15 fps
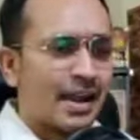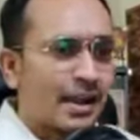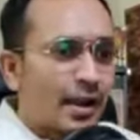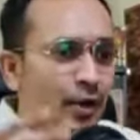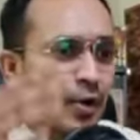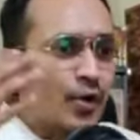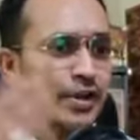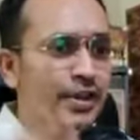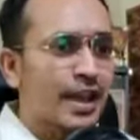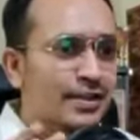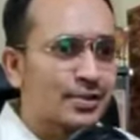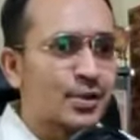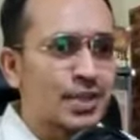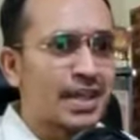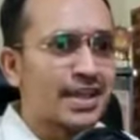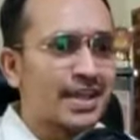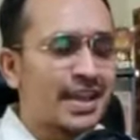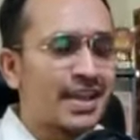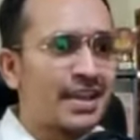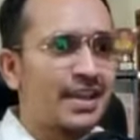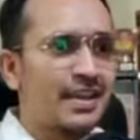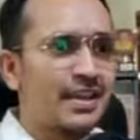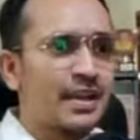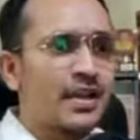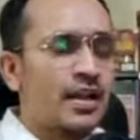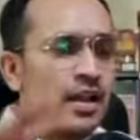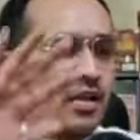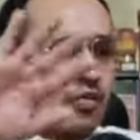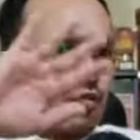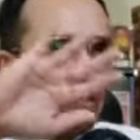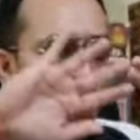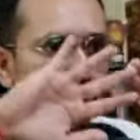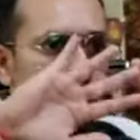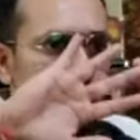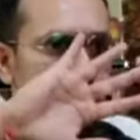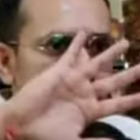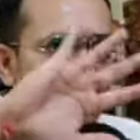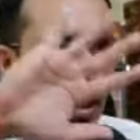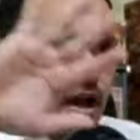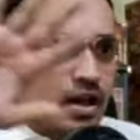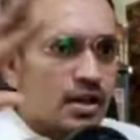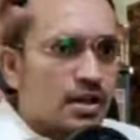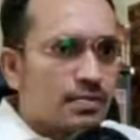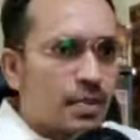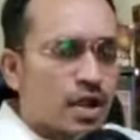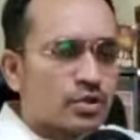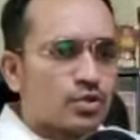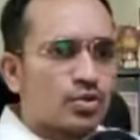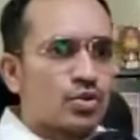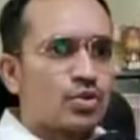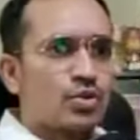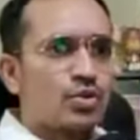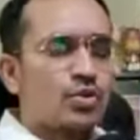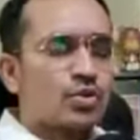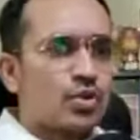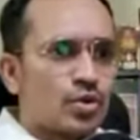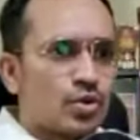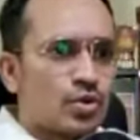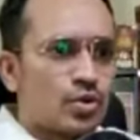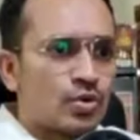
अरे लोग क्या सोचेंगे वो ये सारी बातों को